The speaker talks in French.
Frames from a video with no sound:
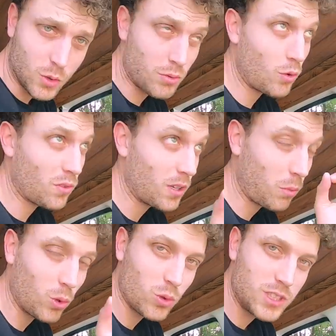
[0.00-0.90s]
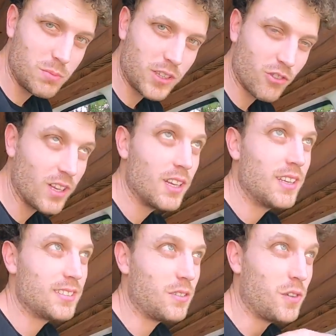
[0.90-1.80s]
Le plus long, c'est le prototypage.
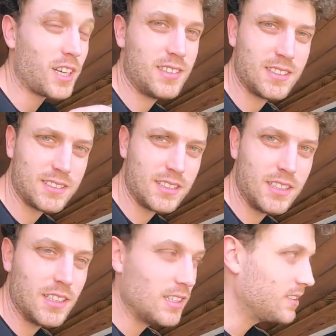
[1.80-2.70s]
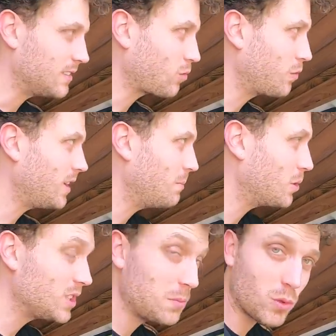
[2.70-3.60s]
C'est faire les essais. C'est trouver les
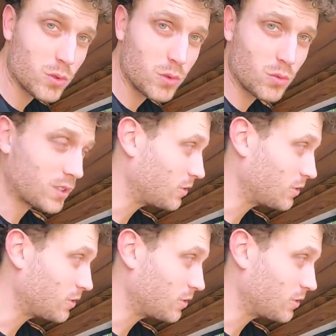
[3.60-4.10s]
bonnes dimensions.